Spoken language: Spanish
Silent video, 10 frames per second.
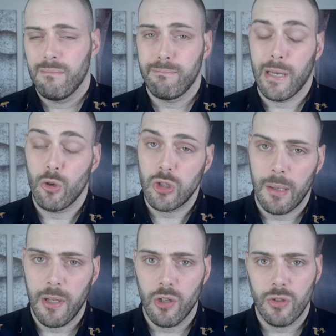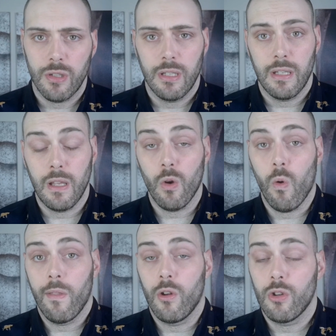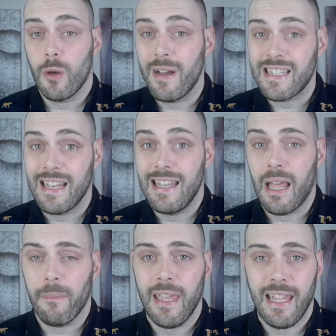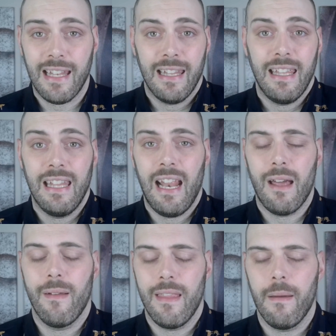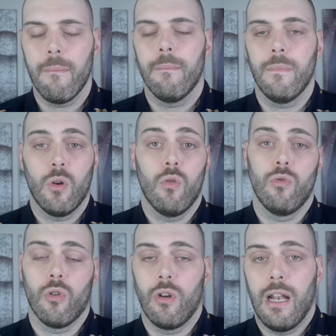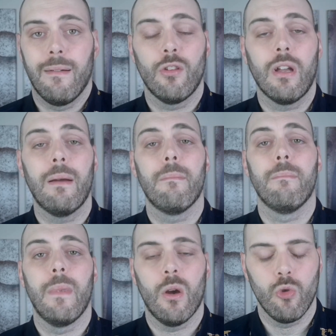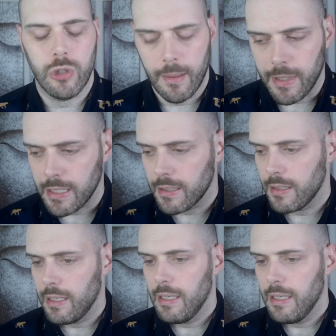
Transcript: me gusta menos y cuando no tomas la miel y la lavanda junto con el agua tonga me gusta más.